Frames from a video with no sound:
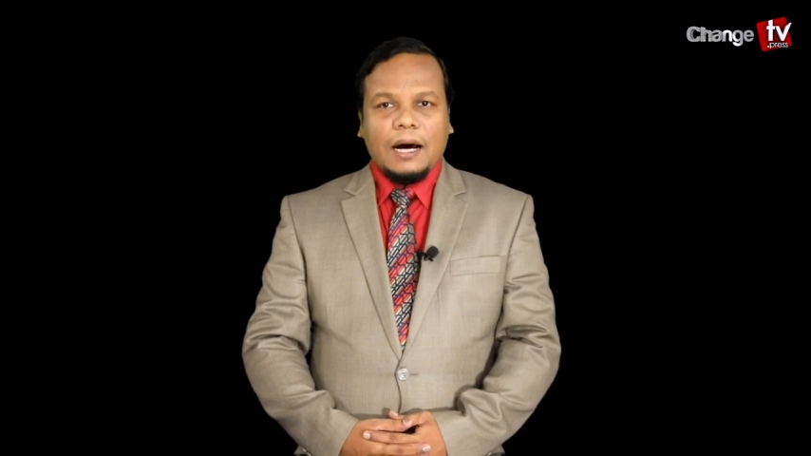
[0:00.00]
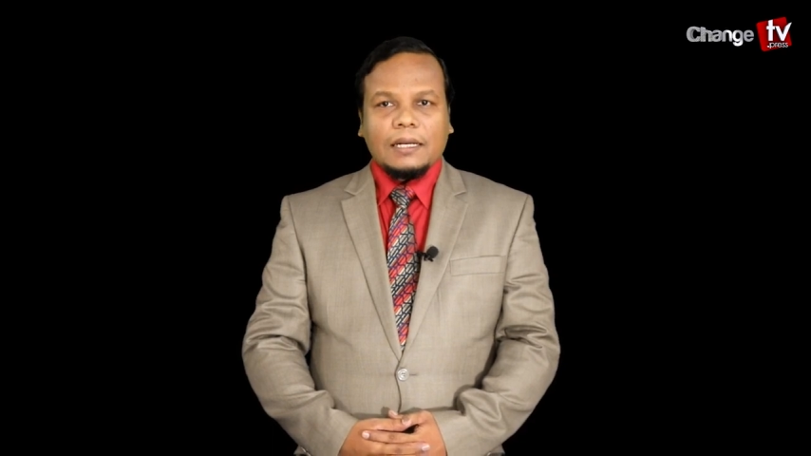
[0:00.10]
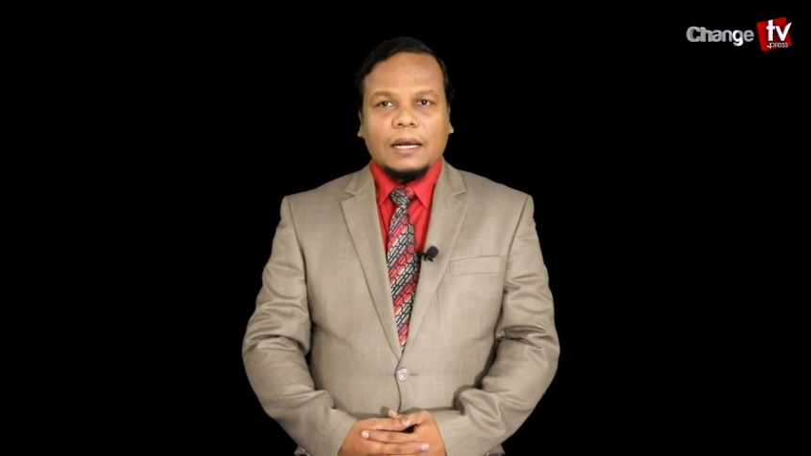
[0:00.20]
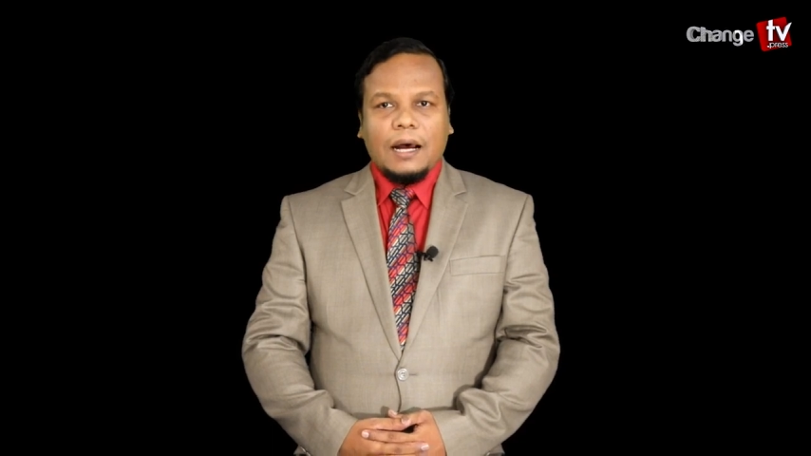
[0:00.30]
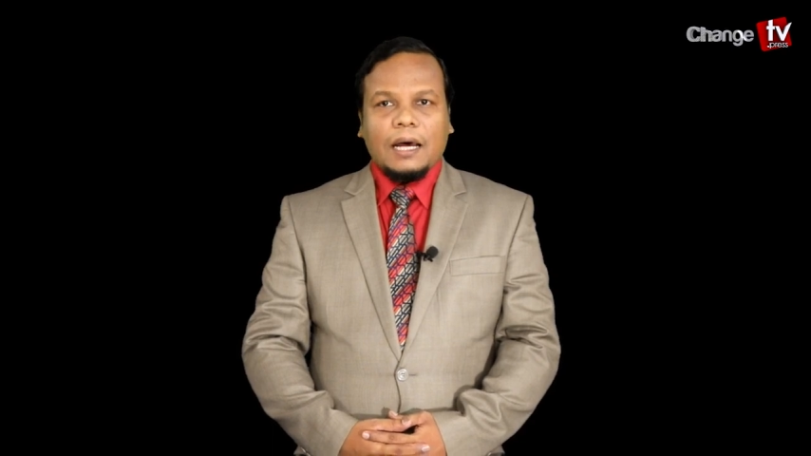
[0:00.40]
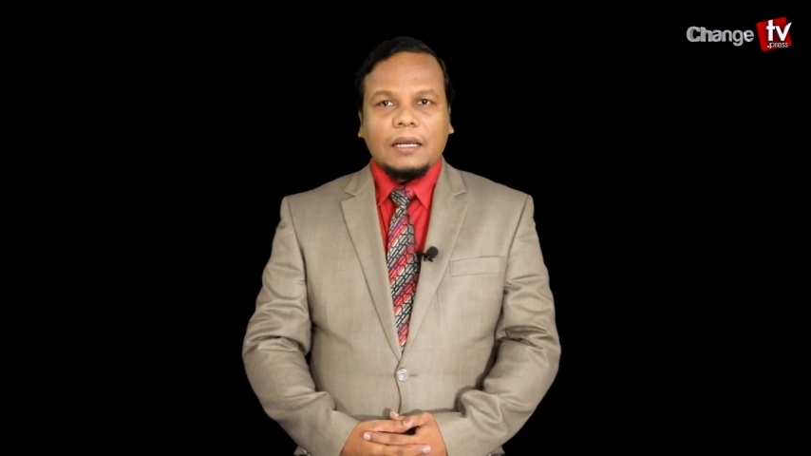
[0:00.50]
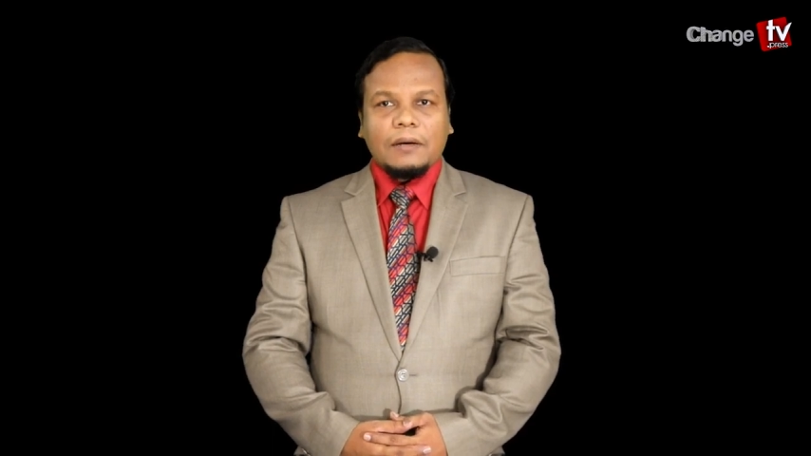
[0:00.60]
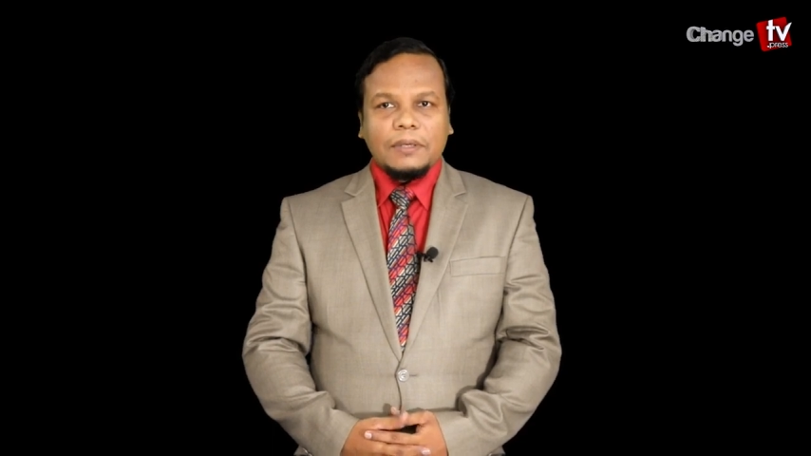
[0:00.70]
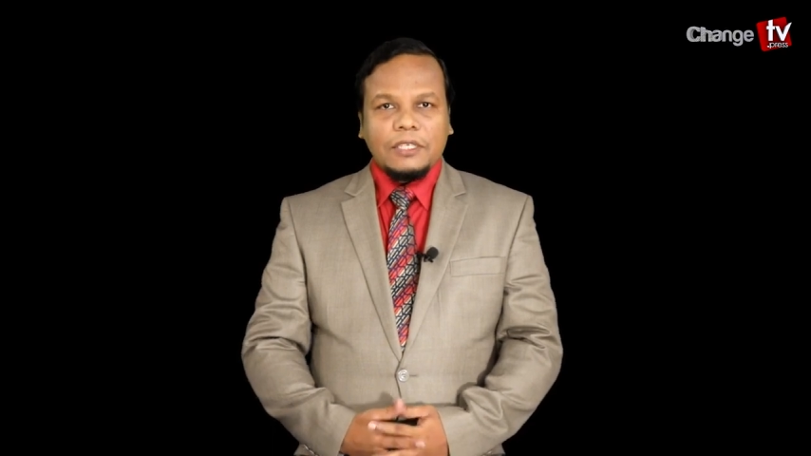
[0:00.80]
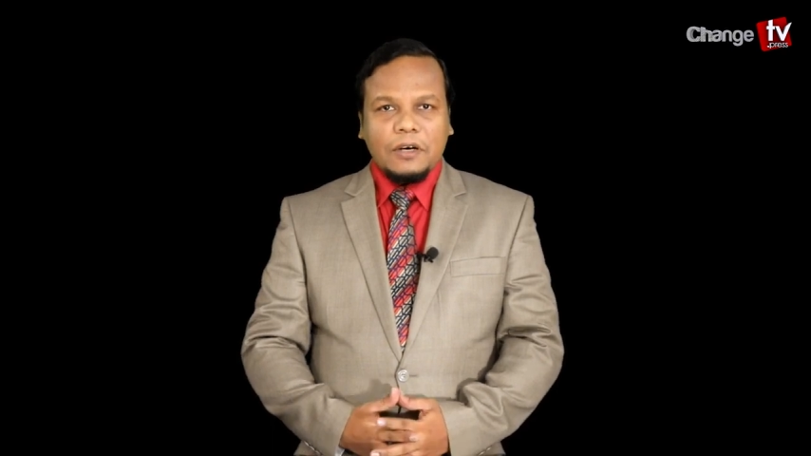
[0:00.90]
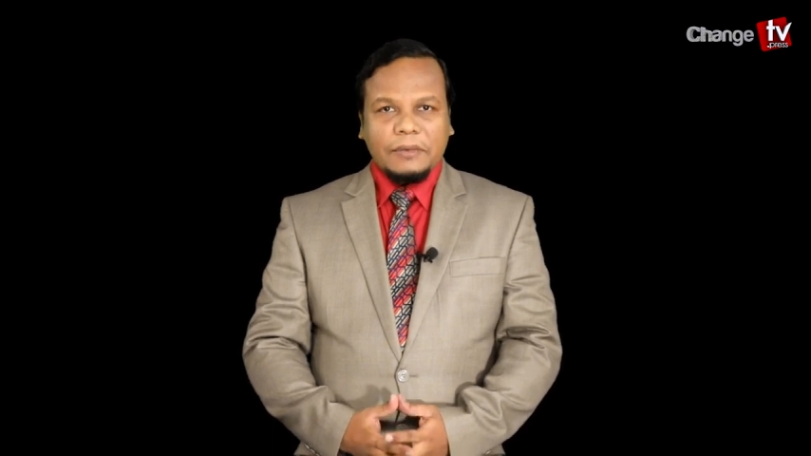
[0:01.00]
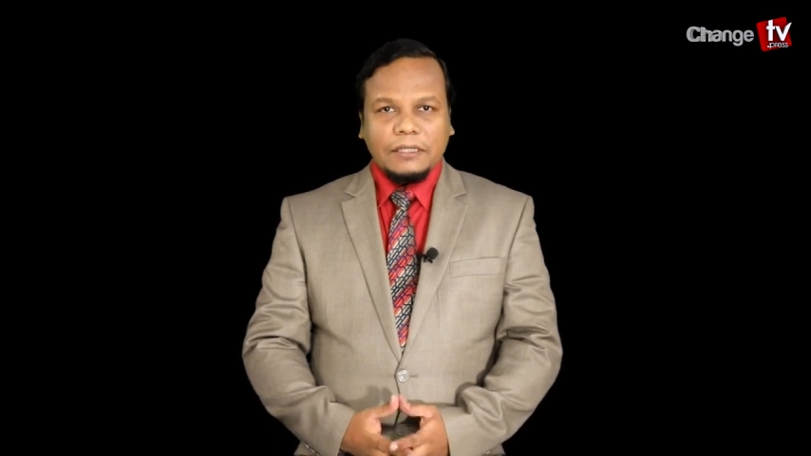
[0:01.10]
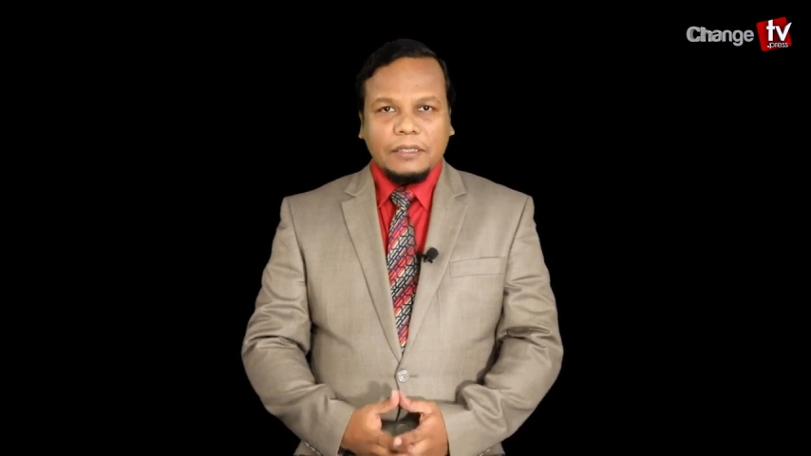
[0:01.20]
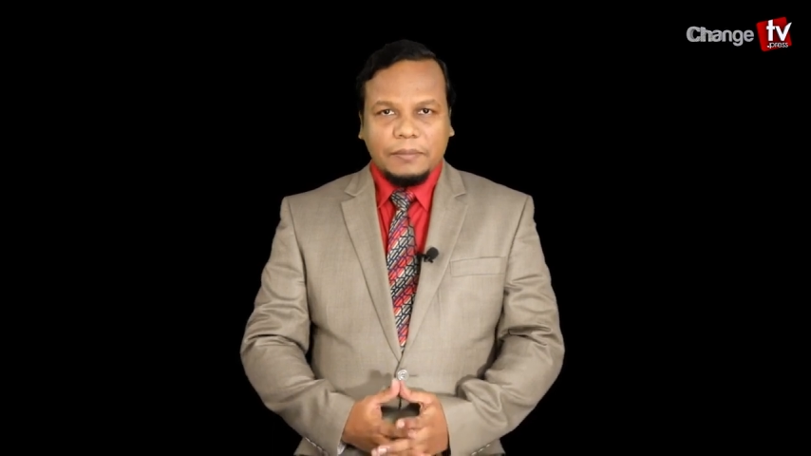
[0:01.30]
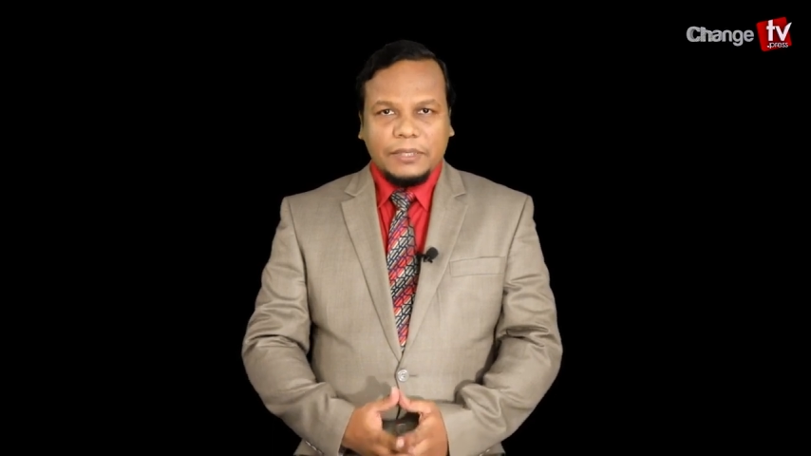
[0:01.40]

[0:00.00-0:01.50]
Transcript: আর হানাফিজমের